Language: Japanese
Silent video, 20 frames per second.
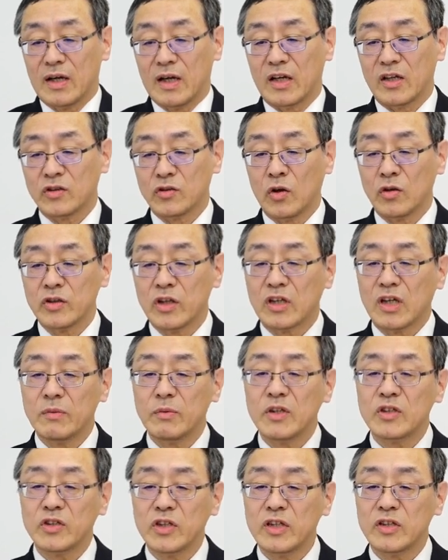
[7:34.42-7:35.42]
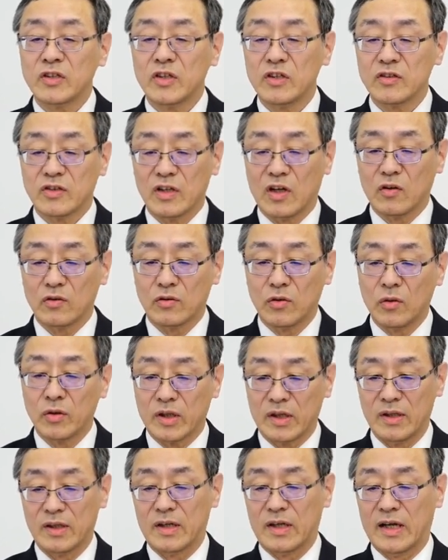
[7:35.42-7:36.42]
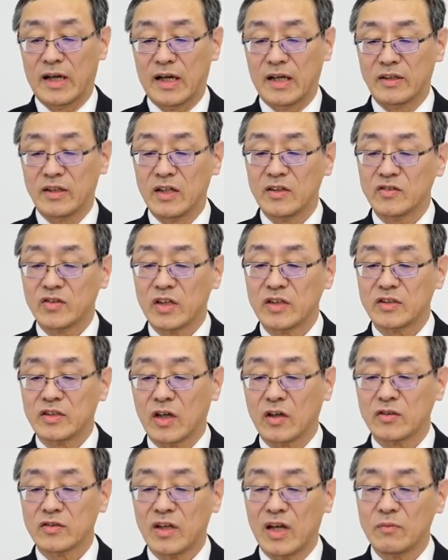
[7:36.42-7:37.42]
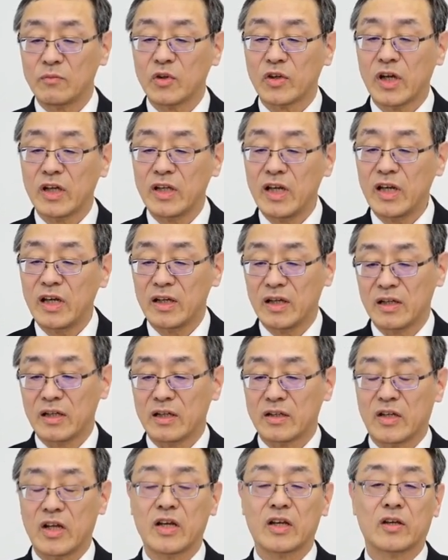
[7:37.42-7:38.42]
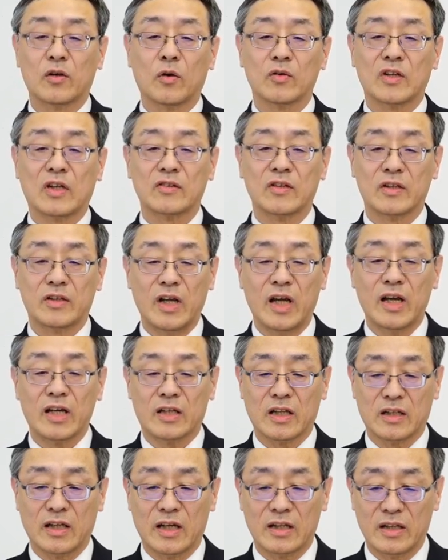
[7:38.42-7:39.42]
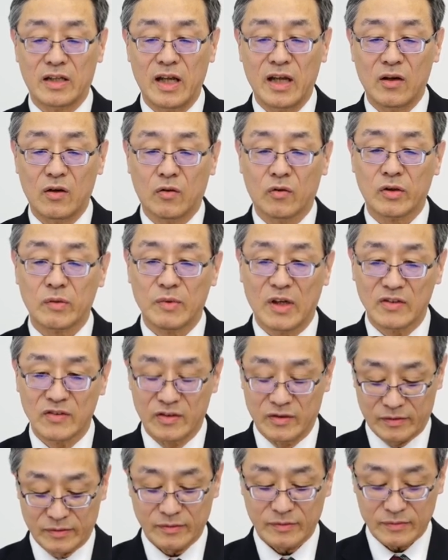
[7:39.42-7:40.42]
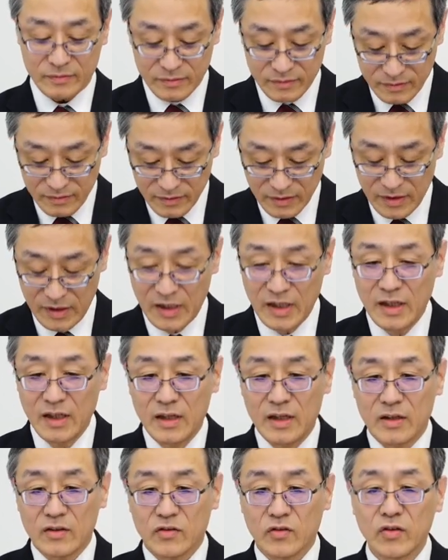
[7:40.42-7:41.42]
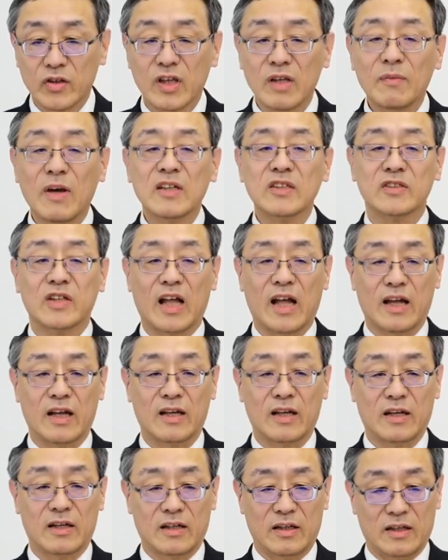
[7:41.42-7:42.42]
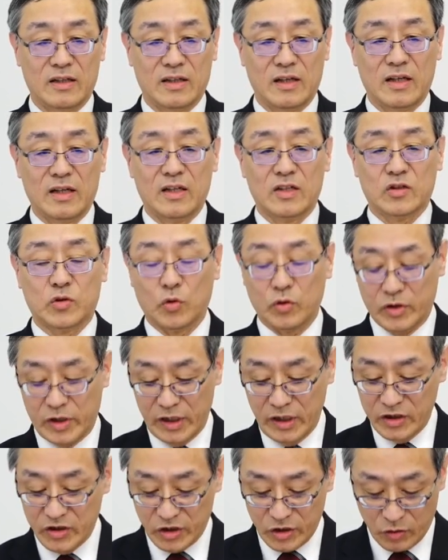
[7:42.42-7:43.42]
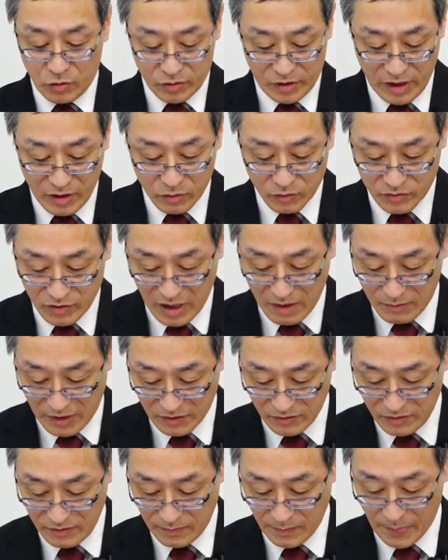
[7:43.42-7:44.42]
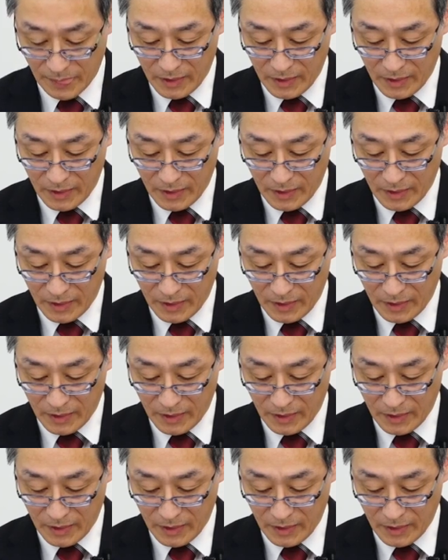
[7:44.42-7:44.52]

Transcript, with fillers: 非常に厳しい審査を通り、粘接着剤向けに提供させていただいております。続きまして、食品事業でございます。